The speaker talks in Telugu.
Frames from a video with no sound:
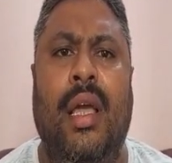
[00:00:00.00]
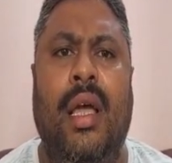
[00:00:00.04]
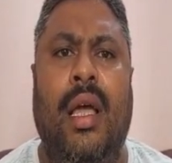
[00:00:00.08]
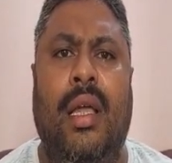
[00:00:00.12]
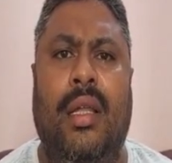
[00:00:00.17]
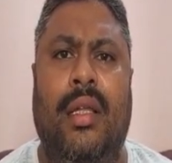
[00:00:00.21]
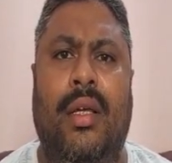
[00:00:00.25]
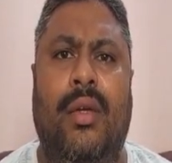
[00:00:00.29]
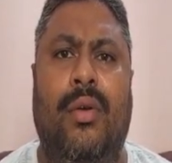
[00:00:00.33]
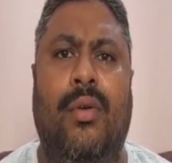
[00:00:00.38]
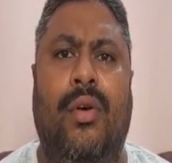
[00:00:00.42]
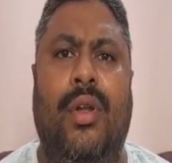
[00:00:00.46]

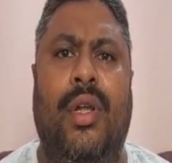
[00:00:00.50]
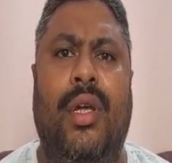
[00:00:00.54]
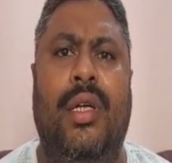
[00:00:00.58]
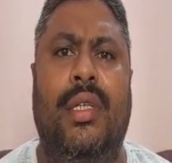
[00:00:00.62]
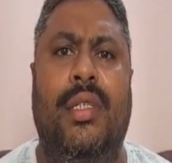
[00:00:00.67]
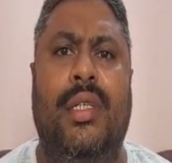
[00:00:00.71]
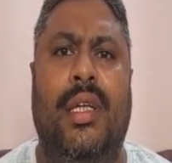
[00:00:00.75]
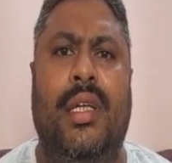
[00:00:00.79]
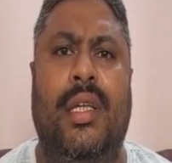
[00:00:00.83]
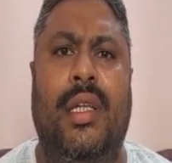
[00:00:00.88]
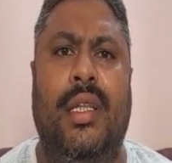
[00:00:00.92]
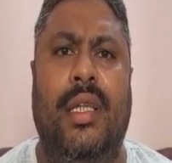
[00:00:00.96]
అంత ఘోరంగా
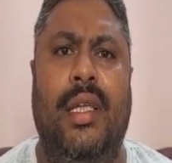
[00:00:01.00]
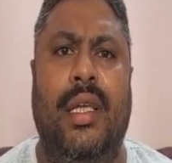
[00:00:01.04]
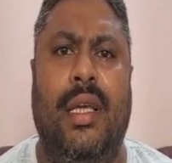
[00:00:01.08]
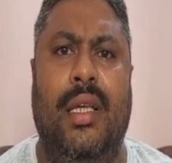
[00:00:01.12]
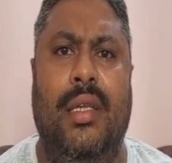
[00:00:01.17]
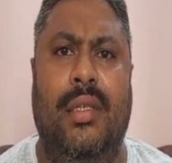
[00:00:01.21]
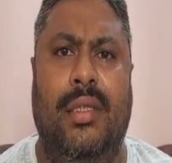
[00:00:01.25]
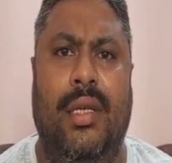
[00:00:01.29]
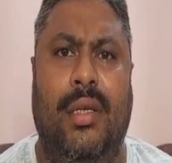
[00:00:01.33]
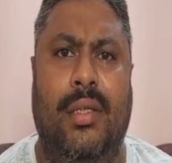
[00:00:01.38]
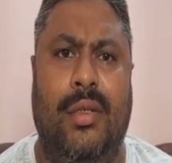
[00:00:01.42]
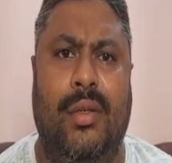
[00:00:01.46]
జరిగింది
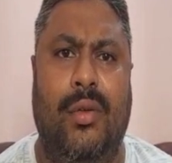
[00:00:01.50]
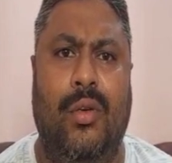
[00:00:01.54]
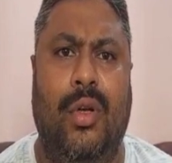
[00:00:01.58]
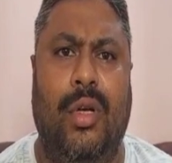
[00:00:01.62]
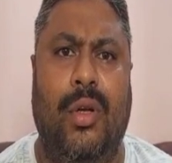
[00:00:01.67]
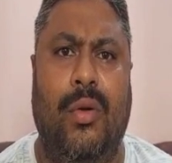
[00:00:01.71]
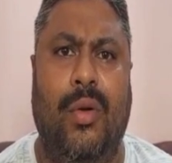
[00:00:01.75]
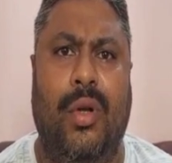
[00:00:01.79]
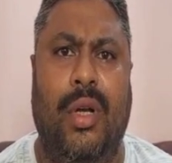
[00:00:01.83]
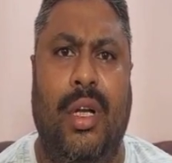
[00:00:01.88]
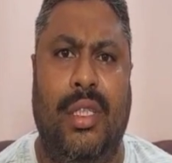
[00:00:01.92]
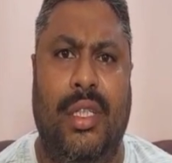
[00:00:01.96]
అసలు ఒక
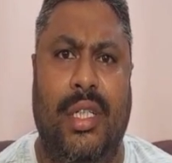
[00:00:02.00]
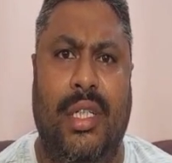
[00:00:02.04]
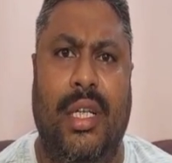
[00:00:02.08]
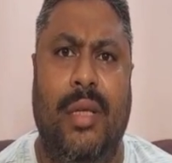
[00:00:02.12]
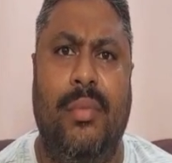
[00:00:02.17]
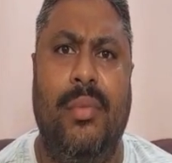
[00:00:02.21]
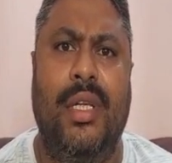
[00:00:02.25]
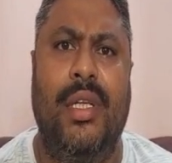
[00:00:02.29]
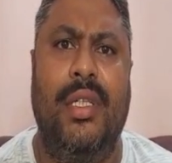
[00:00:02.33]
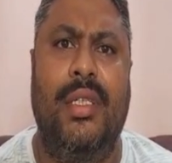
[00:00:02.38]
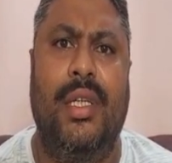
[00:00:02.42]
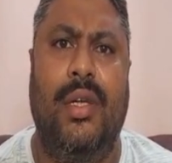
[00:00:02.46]
ఒక చట్టం
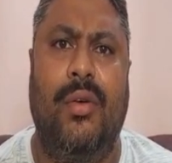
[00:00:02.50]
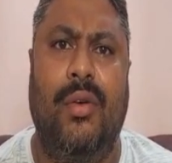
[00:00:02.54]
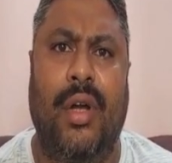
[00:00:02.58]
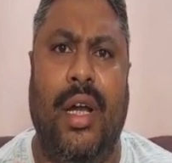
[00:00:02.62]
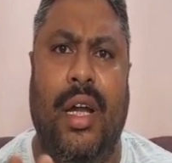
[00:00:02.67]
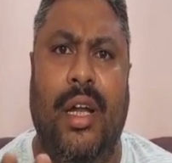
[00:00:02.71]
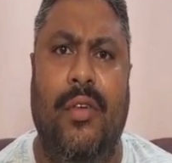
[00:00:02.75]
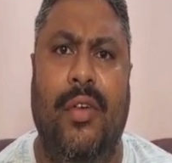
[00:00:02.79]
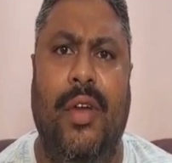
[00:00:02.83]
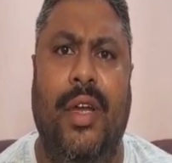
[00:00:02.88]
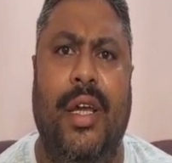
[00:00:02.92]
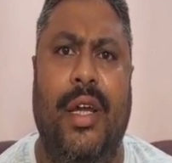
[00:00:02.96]
తెలిసిన ఒక
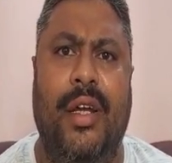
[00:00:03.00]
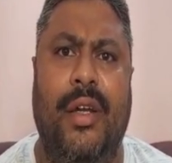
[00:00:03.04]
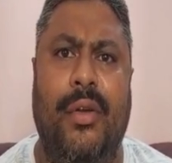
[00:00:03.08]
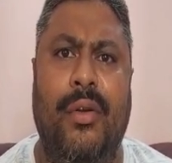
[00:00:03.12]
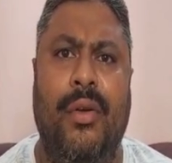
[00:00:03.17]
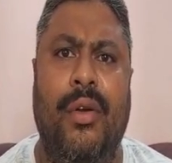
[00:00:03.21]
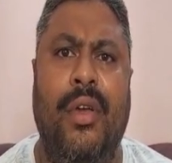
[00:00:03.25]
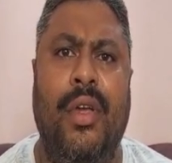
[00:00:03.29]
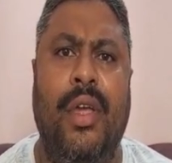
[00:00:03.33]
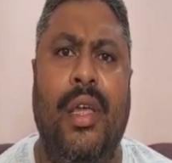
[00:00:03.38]
అడ్వకేటు